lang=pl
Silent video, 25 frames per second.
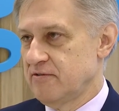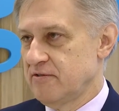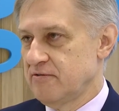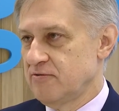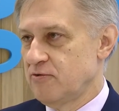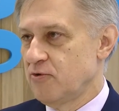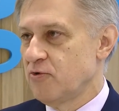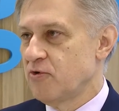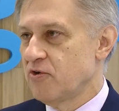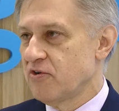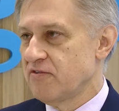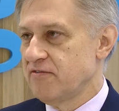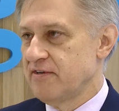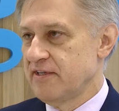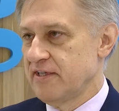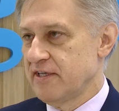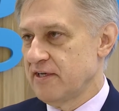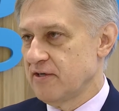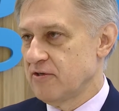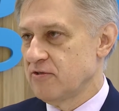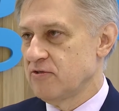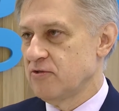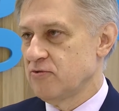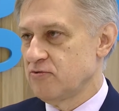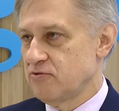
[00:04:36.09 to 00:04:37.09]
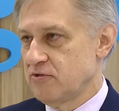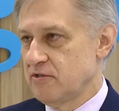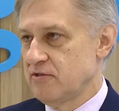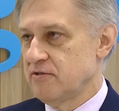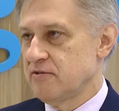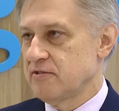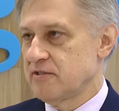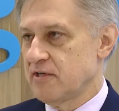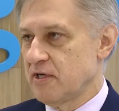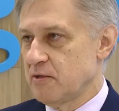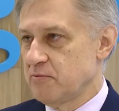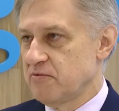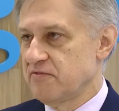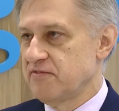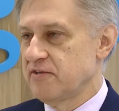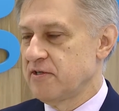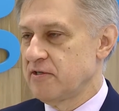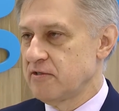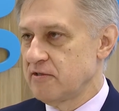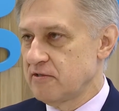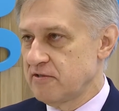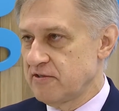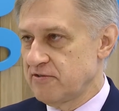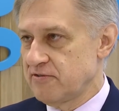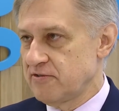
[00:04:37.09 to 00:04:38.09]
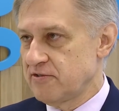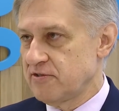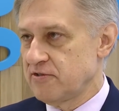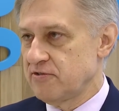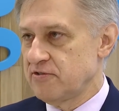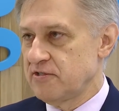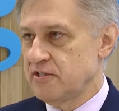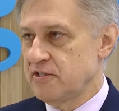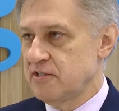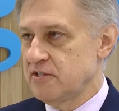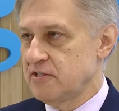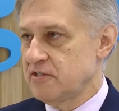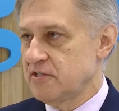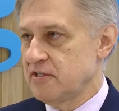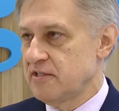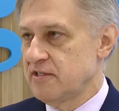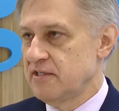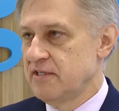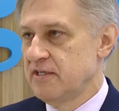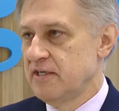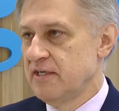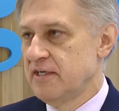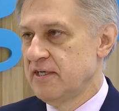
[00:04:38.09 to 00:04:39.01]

y, drukowanego do Urzędu Skarbowego, tylko wszystko dzieje się